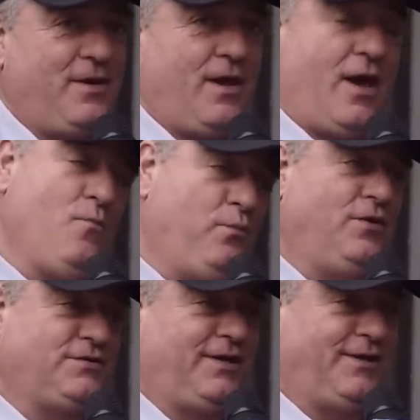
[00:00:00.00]
È un
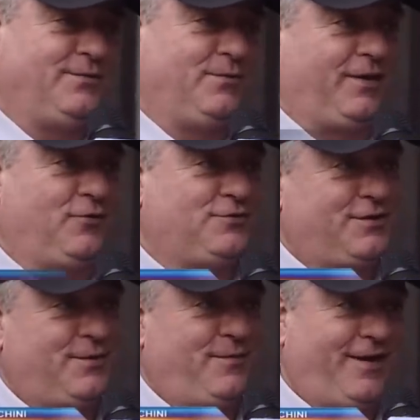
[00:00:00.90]
po' sì, perché non si
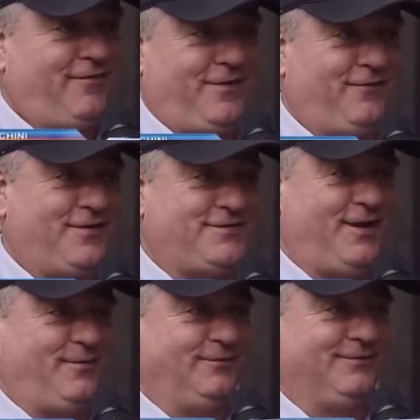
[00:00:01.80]
sa mai che fine
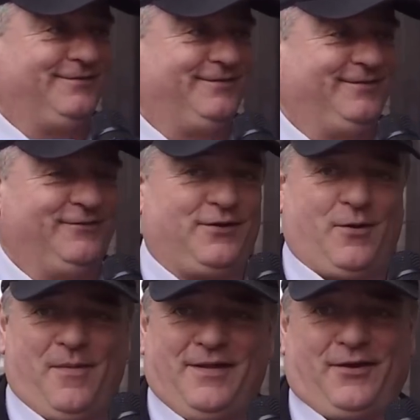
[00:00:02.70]
facciamo.
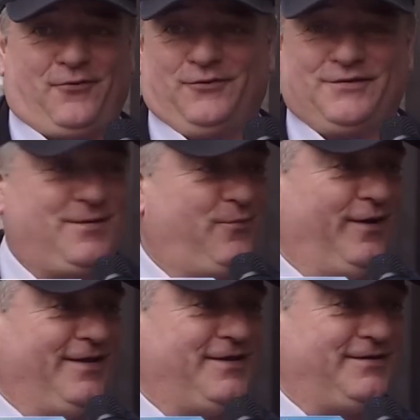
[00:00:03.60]
Ultimamente con questi
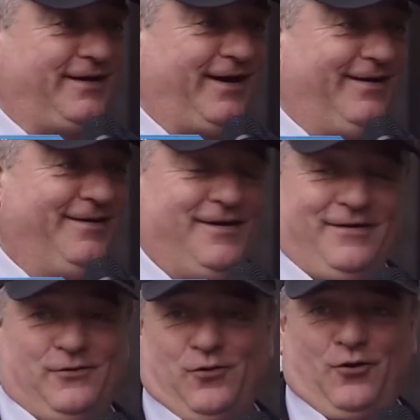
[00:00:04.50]
politici che
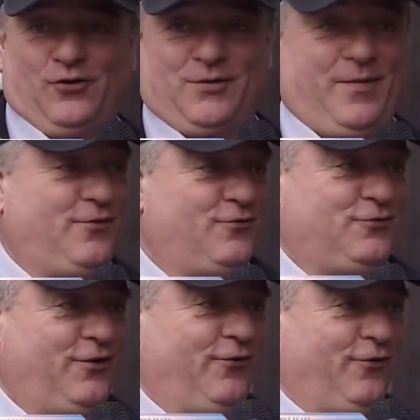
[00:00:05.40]
loro lo stipendio non
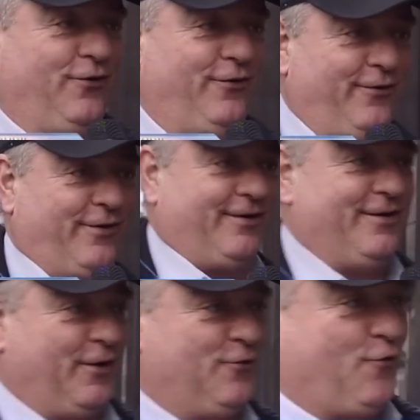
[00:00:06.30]
se lo
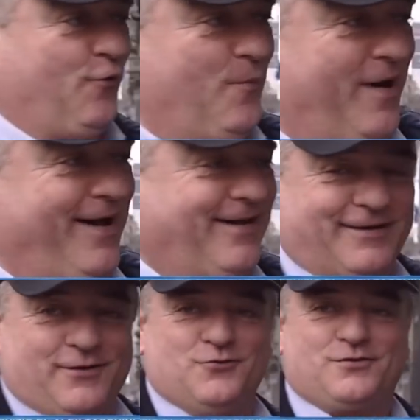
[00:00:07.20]
riducono mai,
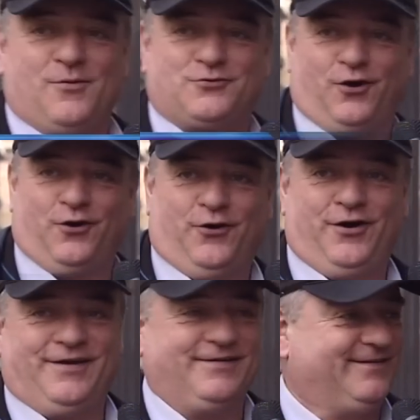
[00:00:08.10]
riduciamo solo noi.